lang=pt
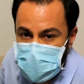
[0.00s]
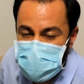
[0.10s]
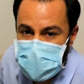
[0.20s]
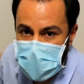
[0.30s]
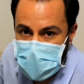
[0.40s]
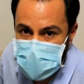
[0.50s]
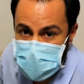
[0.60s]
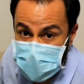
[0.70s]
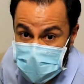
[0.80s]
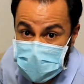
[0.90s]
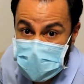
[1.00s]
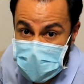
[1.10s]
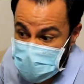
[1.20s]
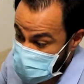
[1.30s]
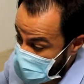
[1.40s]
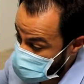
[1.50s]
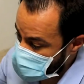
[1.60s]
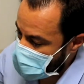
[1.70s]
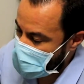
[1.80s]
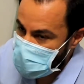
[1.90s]
em um ambiente que tenha
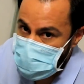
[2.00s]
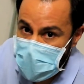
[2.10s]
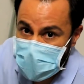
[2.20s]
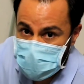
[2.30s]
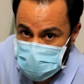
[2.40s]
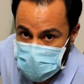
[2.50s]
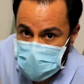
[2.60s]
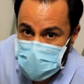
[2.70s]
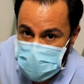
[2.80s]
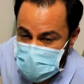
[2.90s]
shaft aberto como